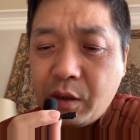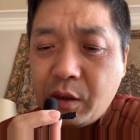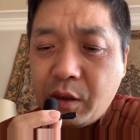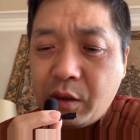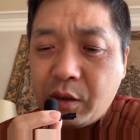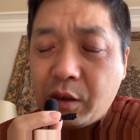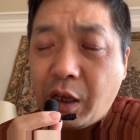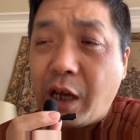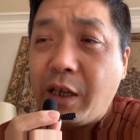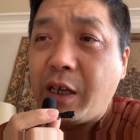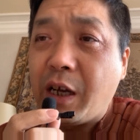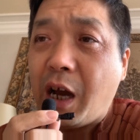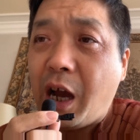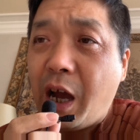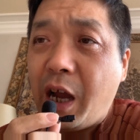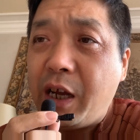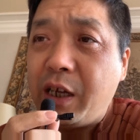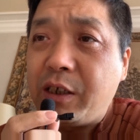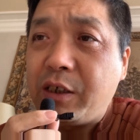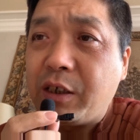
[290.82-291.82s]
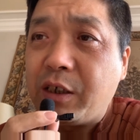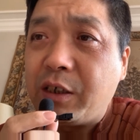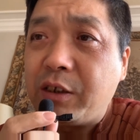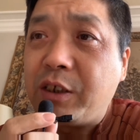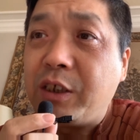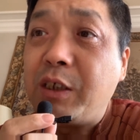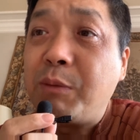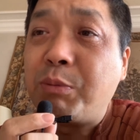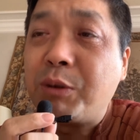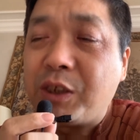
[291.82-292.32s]
它也挨着
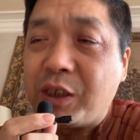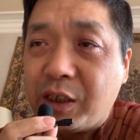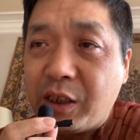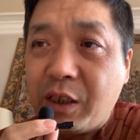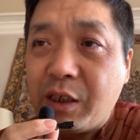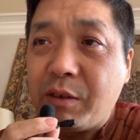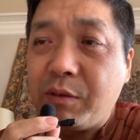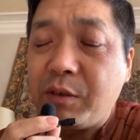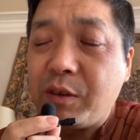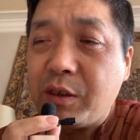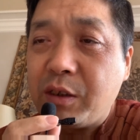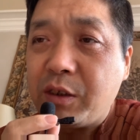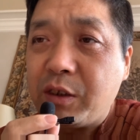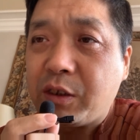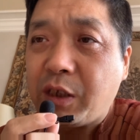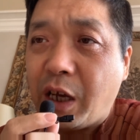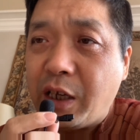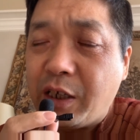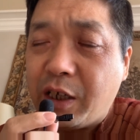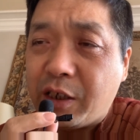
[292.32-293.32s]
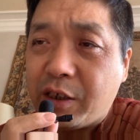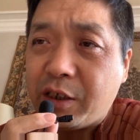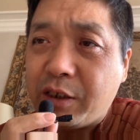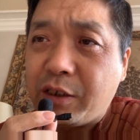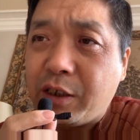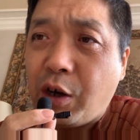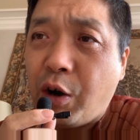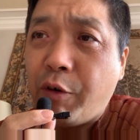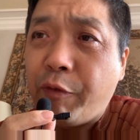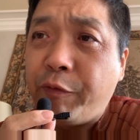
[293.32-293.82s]
吉布提，它也是
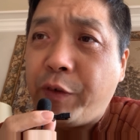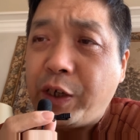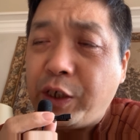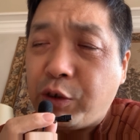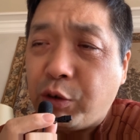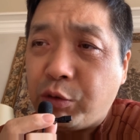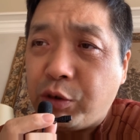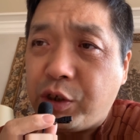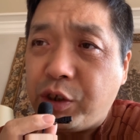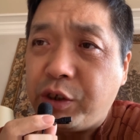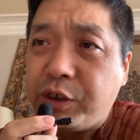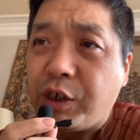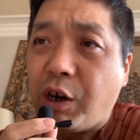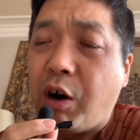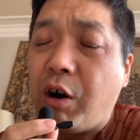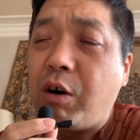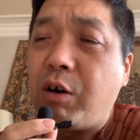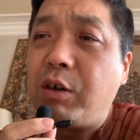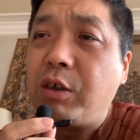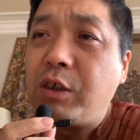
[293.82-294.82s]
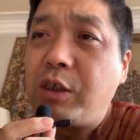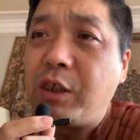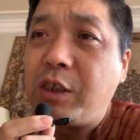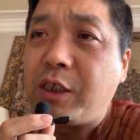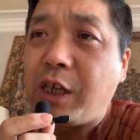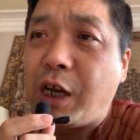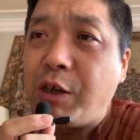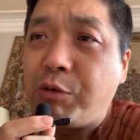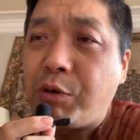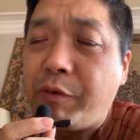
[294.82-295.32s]
叫非洲之角，
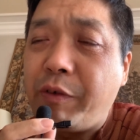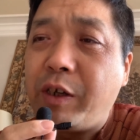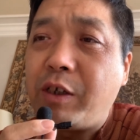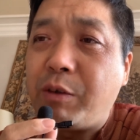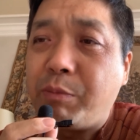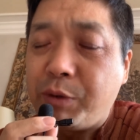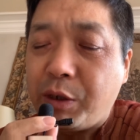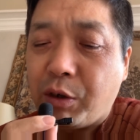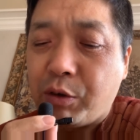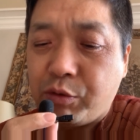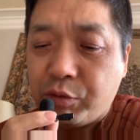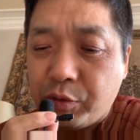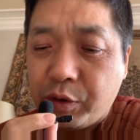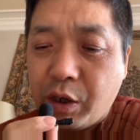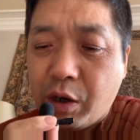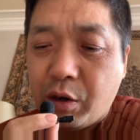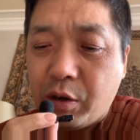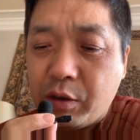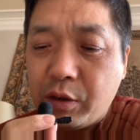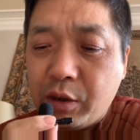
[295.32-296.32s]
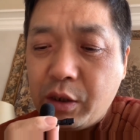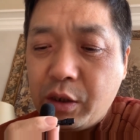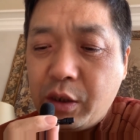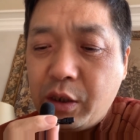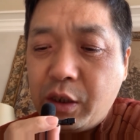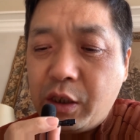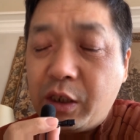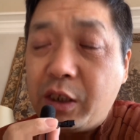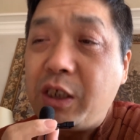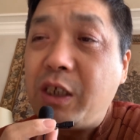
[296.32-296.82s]
战略位置比较重要。
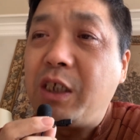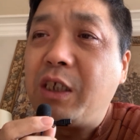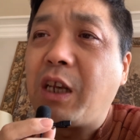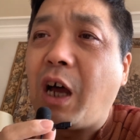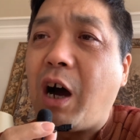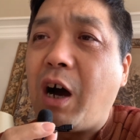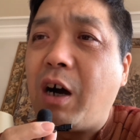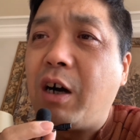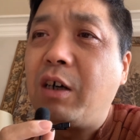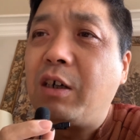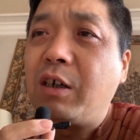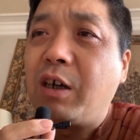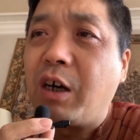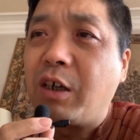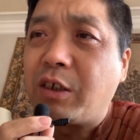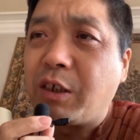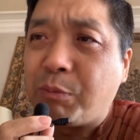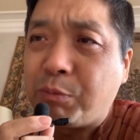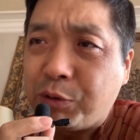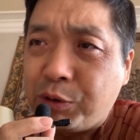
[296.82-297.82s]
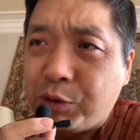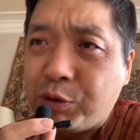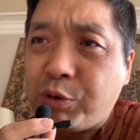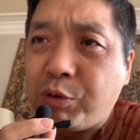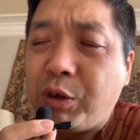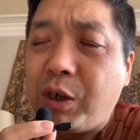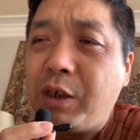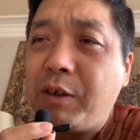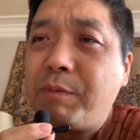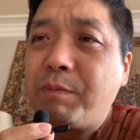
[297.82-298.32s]
伊朗啊，这不用
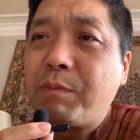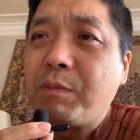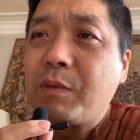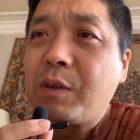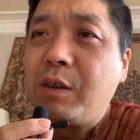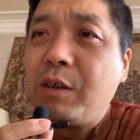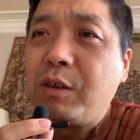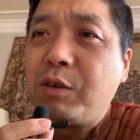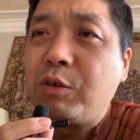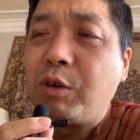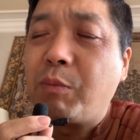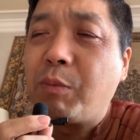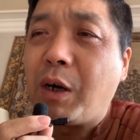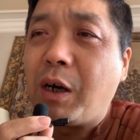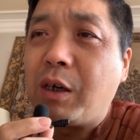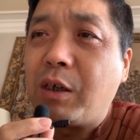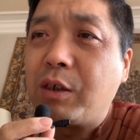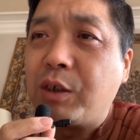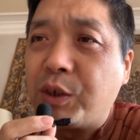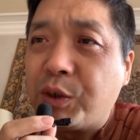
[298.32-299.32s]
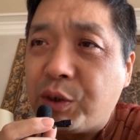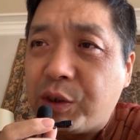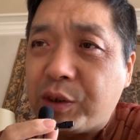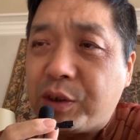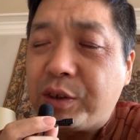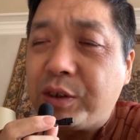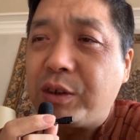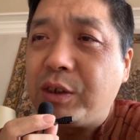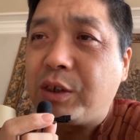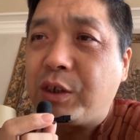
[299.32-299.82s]
说，对吧？俄罗
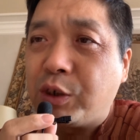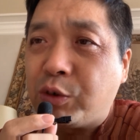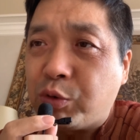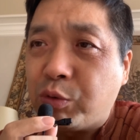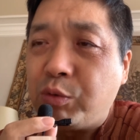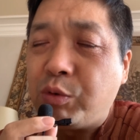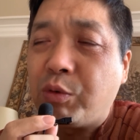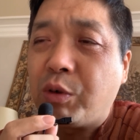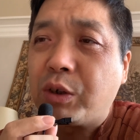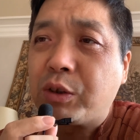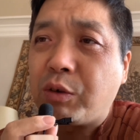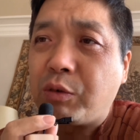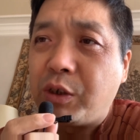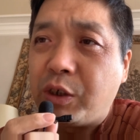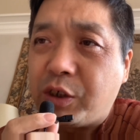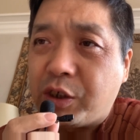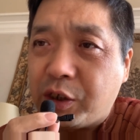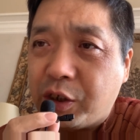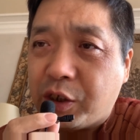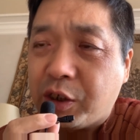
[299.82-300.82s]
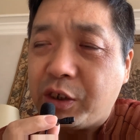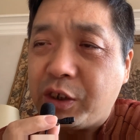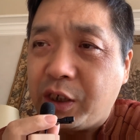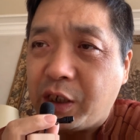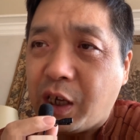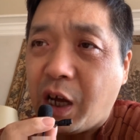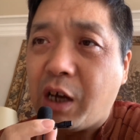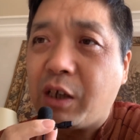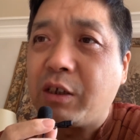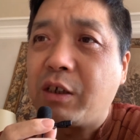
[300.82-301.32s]
斯和中国都是支持伊
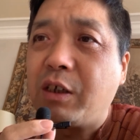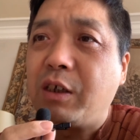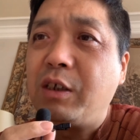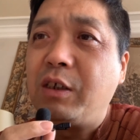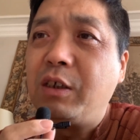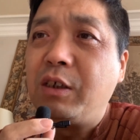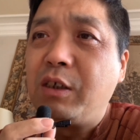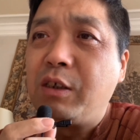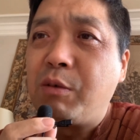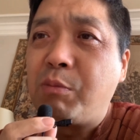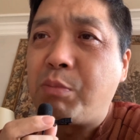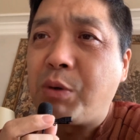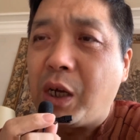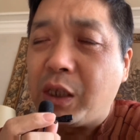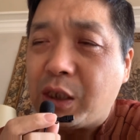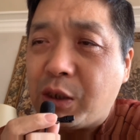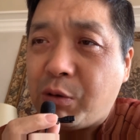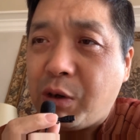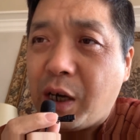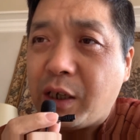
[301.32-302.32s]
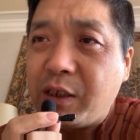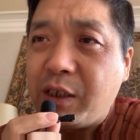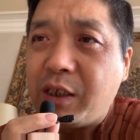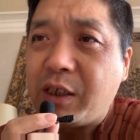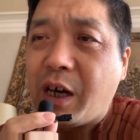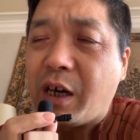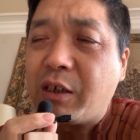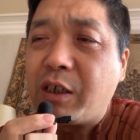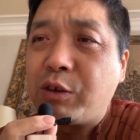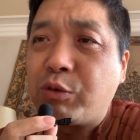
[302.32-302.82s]
朗的，不然的话，伊
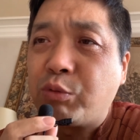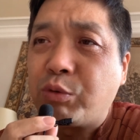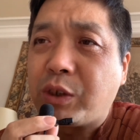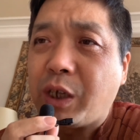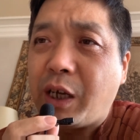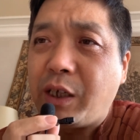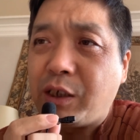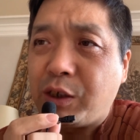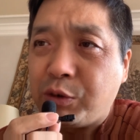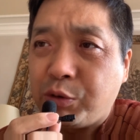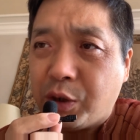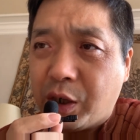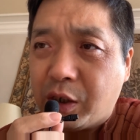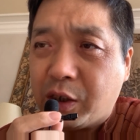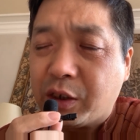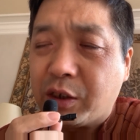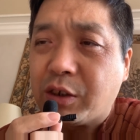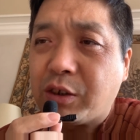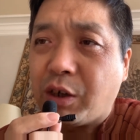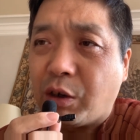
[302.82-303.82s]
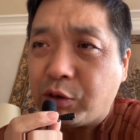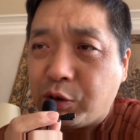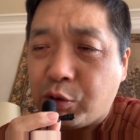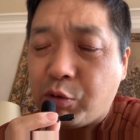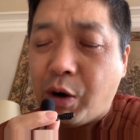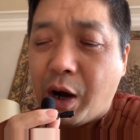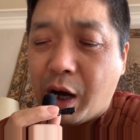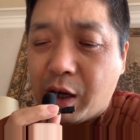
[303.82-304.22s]
朗的独裁政权可能早就垮